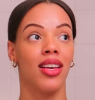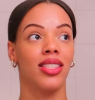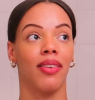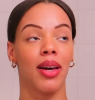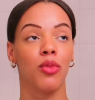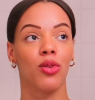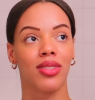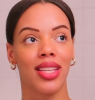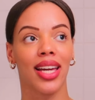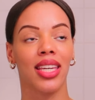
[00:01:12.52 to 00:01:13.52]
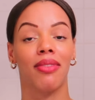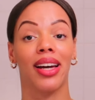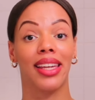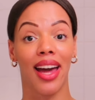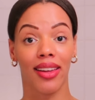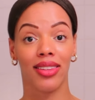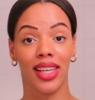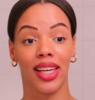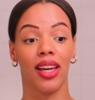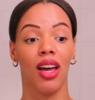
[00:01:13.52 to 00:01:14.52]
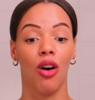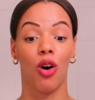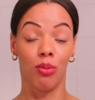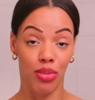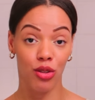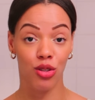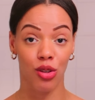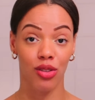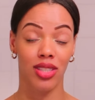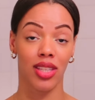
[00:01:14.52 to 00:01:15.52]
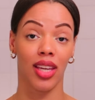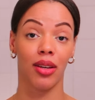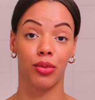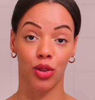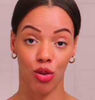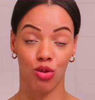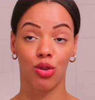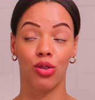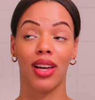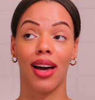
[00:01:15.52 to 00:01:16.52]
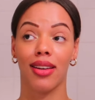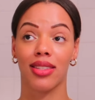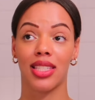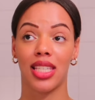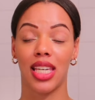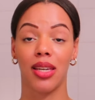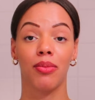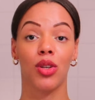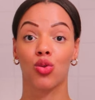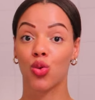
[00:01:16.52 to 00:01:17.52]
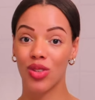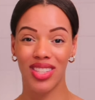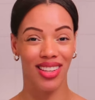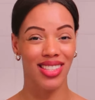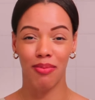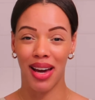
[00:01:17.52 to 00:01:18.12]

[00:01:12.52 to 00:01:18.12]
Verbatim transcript: C'est vraiment ça qui va garder en bonne santé votre zone intime, toutes ces